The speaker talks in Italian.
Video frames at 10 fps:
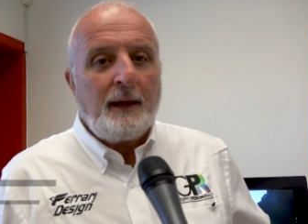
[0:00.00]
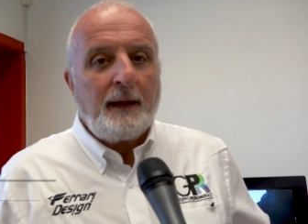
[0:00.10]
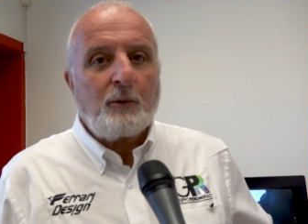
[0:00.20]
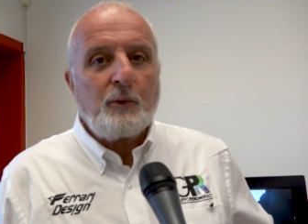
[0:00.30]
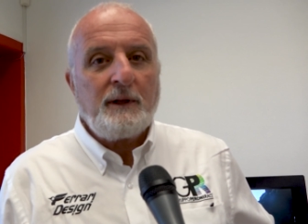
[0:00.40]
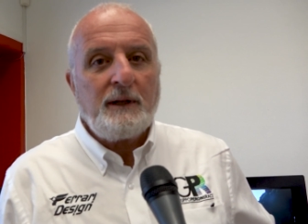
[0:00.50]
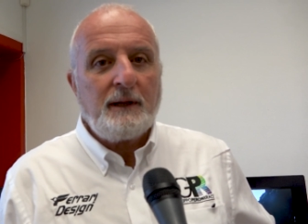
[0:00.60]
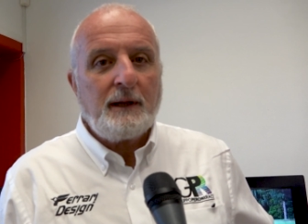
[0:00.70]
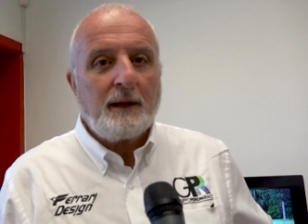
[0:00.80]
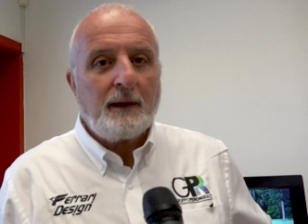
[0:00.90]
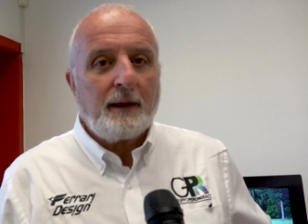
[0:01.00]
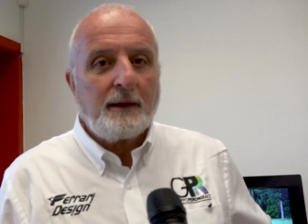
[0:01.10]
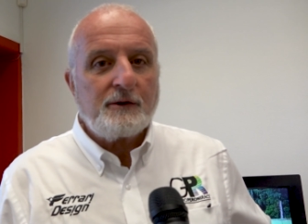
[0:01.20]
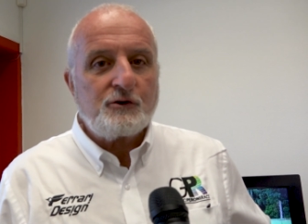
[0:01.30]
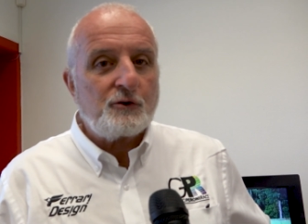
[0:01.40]
e quindi
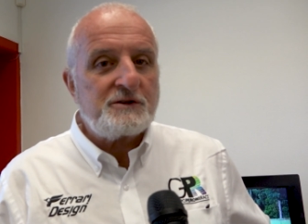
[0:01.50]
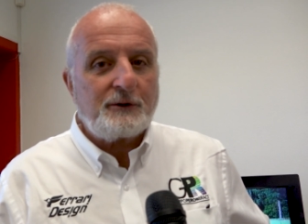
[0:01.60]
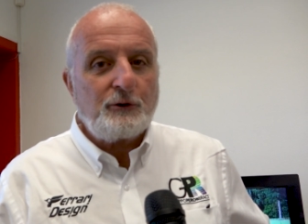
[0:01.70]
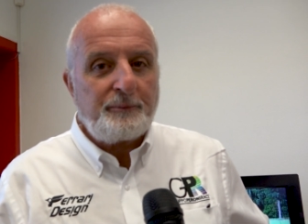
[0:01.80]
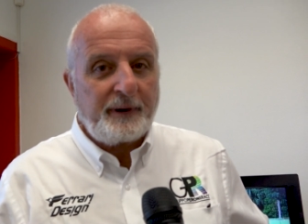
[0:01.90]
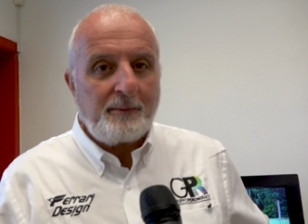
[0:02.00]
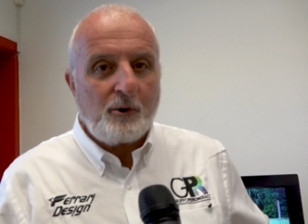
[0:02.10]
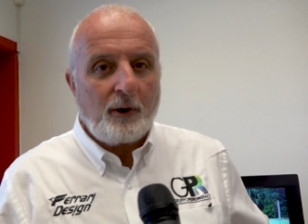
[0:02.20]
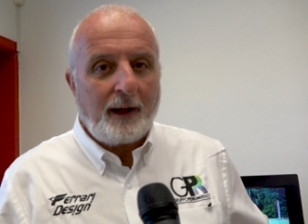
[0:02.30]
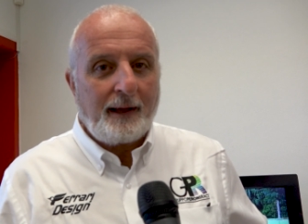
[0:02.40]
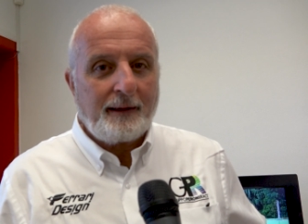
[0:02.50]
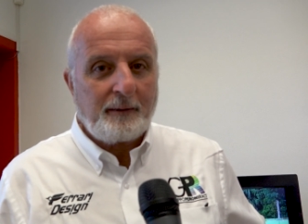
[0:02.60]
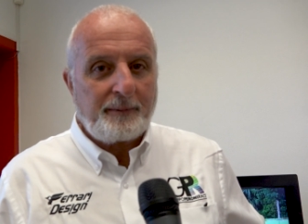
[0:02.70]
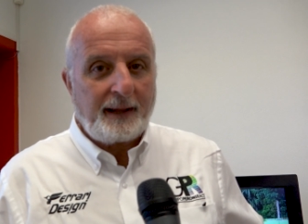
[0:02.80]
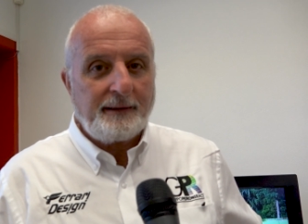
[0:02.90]
eh, sono stato il primo a
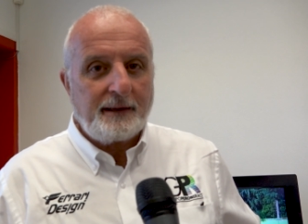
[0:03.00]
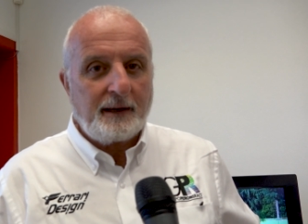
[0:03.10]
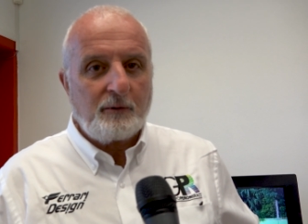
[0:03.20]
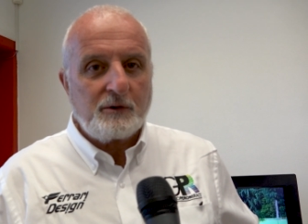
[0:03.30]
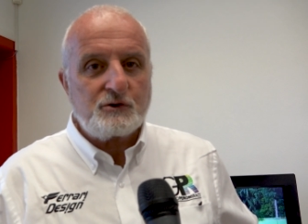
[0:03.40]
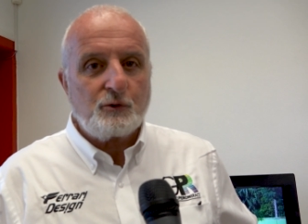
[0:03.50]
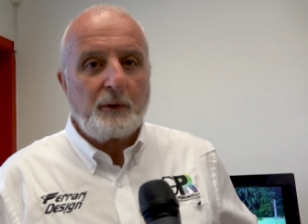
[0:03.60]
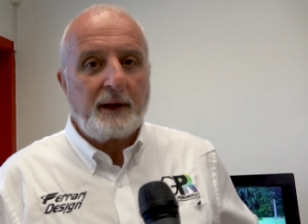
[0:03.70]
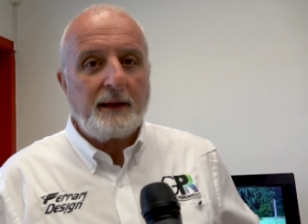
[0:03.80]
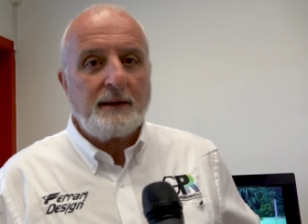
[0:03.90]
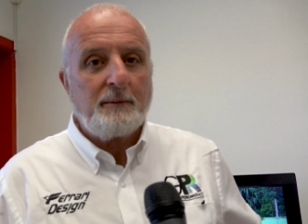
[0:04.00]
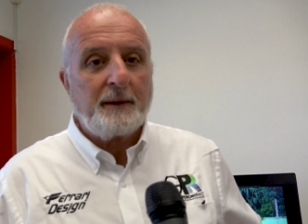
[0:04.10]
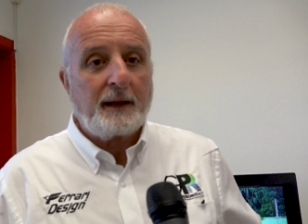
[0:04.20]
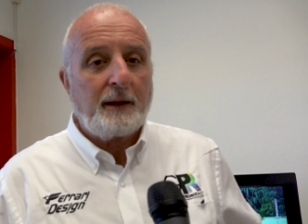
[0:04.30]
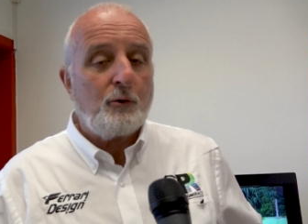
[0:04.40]
riprendere questo weekend
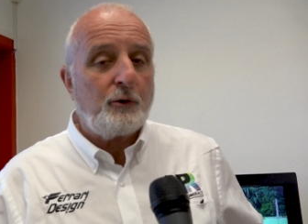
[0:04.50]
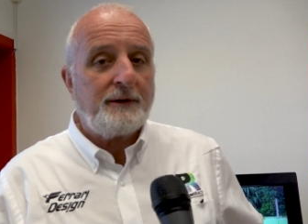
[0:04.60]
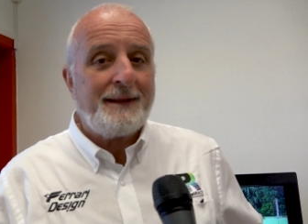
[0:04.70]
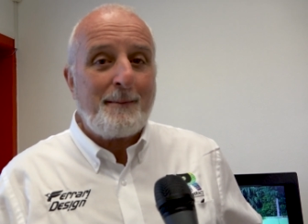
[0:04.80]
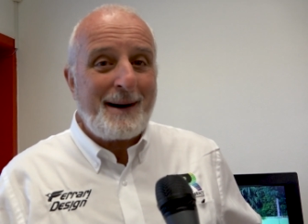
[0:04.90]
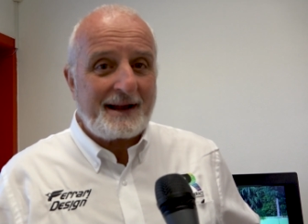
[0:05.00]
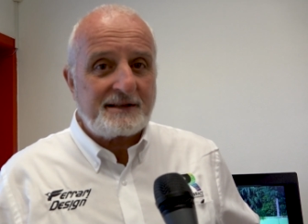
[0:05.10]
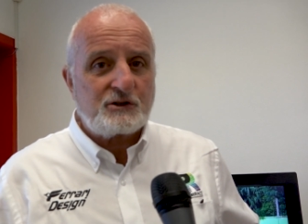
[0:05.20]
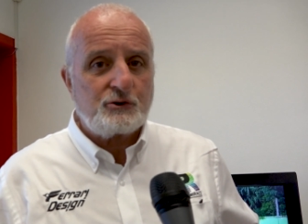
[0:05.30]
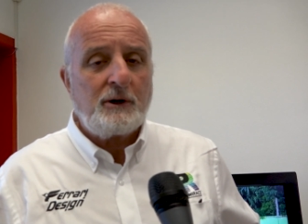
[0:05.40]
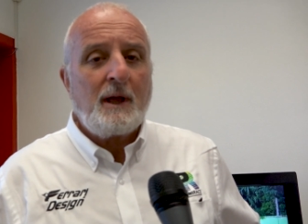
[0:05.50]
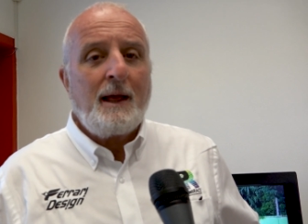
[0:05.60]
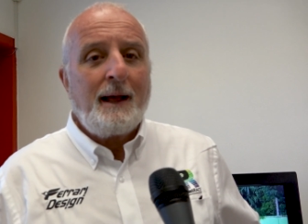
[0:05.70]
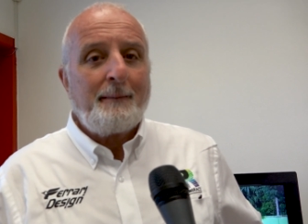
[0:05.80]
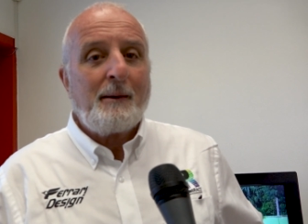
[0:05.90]
perché noi da marzo
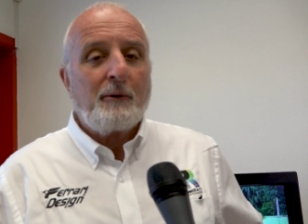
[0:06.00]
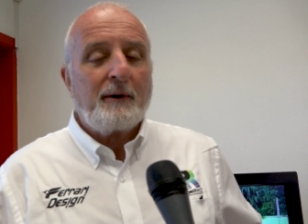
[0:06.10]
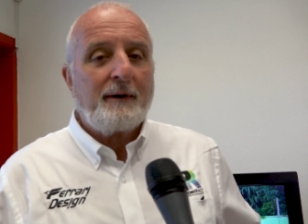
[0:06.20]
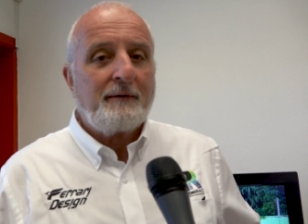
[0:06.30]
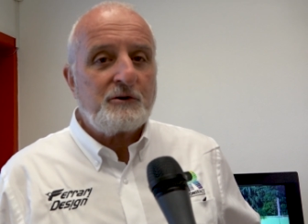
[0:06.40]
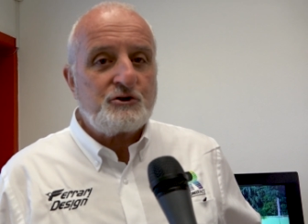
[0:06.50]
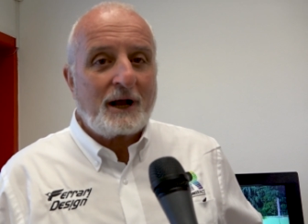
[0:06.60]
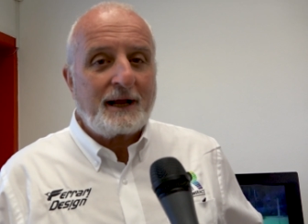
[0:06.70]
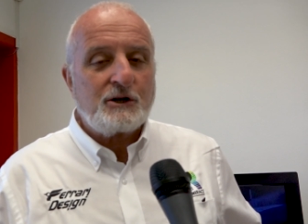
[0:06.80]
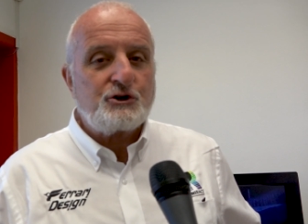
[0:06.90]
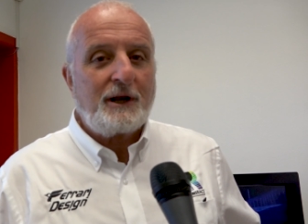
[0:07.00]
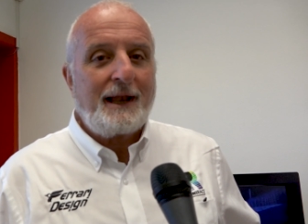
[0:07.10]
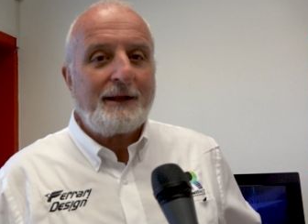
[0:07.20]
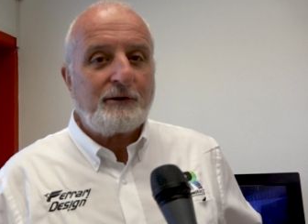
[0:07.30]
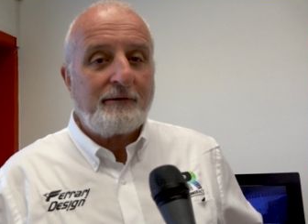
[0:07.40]
abbiamo eh, già
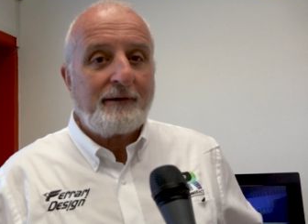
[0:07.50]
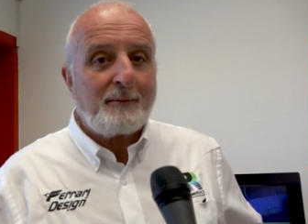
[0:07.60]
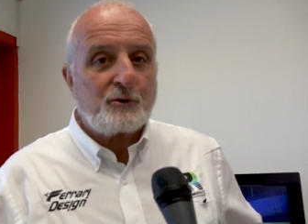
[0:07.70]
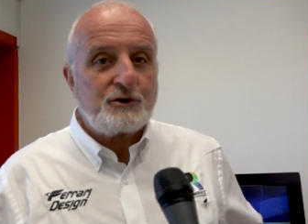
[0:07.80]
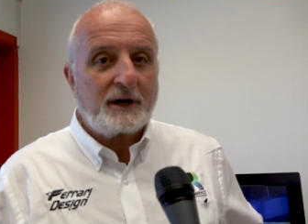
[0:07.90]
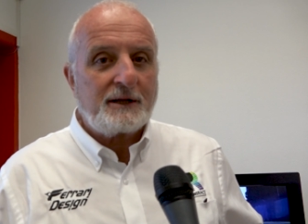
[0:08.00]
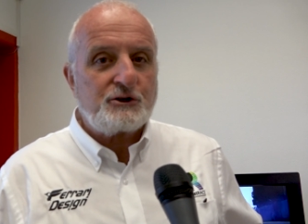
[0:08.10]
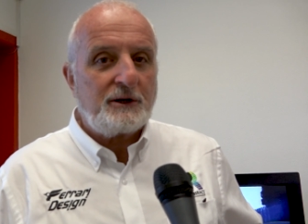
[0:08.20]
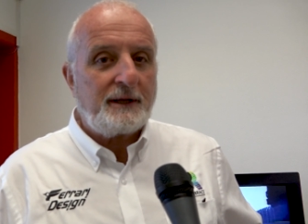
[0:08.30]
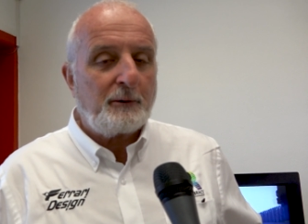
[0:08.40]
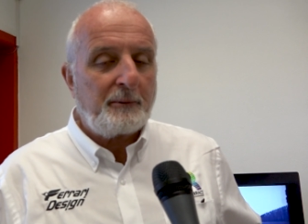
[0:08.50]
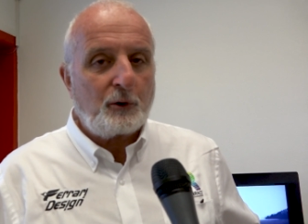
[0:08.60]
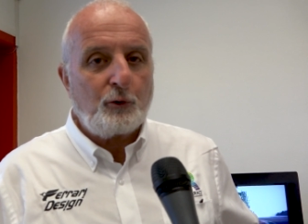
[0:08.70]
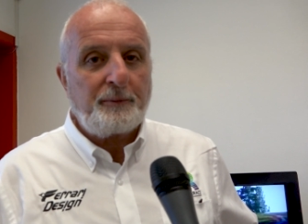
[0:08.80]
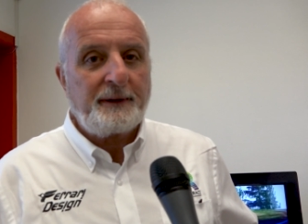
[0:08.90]
cancellato, avevamo già cancellato per
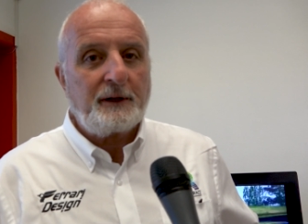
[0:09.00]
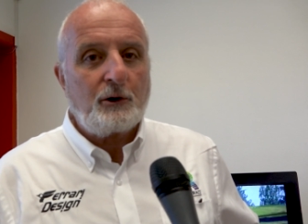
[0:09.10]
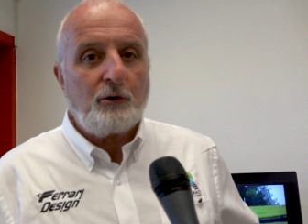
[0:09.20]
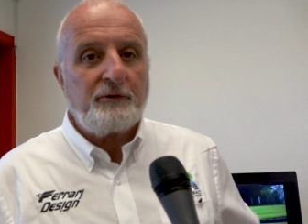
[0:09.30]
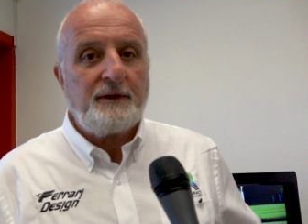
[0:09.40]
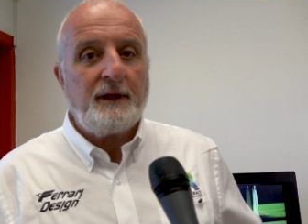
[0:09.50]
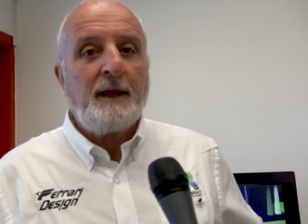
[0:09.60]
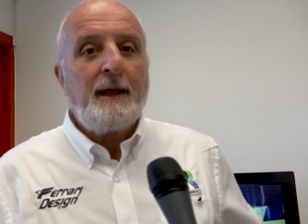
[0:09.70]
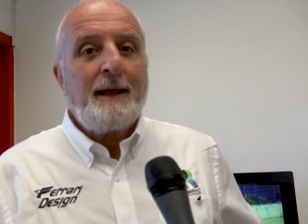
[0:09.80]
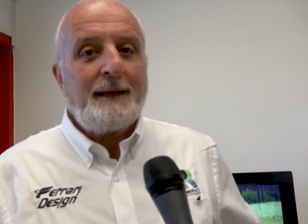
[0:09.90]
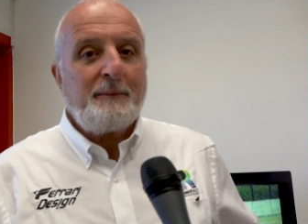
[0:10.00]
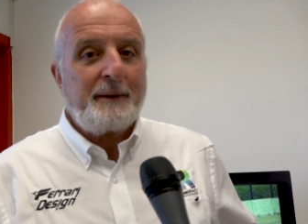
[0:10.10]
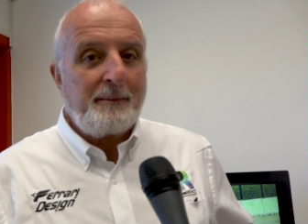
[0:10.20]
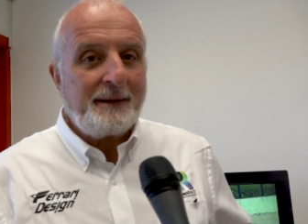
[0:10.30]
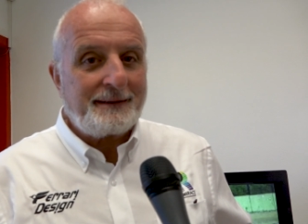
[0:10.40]
colpa del Covid le
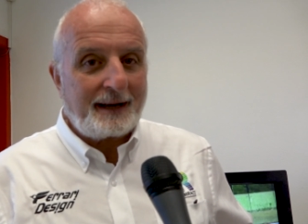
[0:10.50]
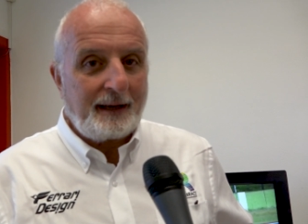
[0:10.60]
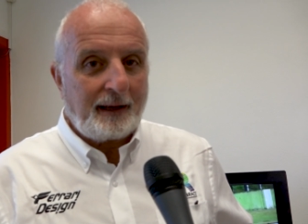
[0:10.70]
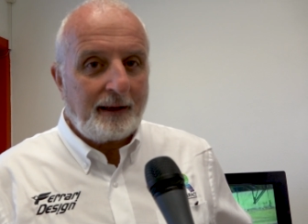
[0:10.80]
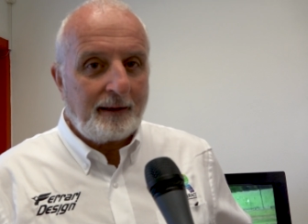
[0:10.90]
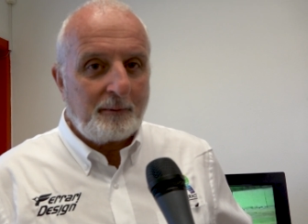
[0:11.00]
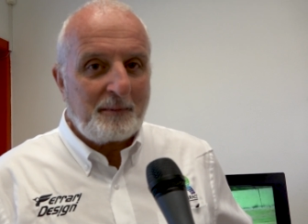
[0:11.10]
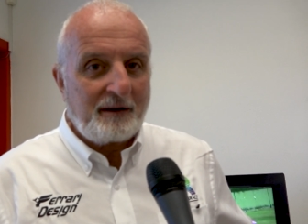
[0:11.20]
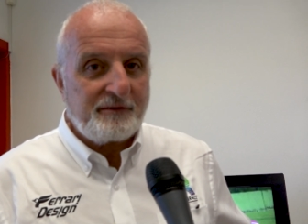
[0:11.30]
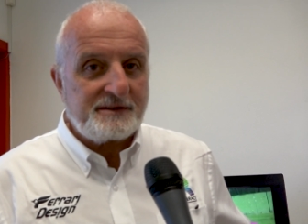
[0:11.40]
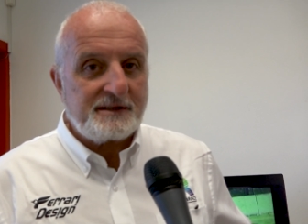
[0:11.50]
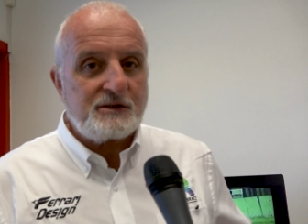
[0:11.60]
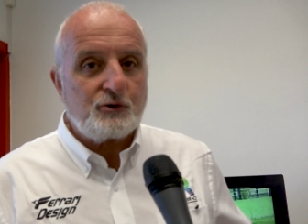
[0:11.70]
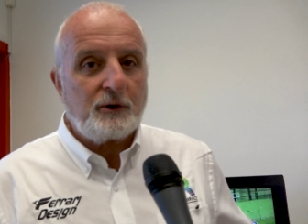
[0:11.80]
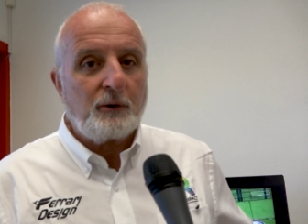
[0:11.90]
prime tre eh,
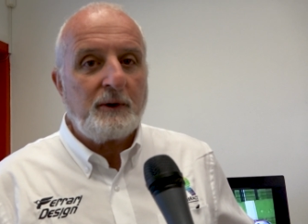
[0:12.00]
manifestazioni.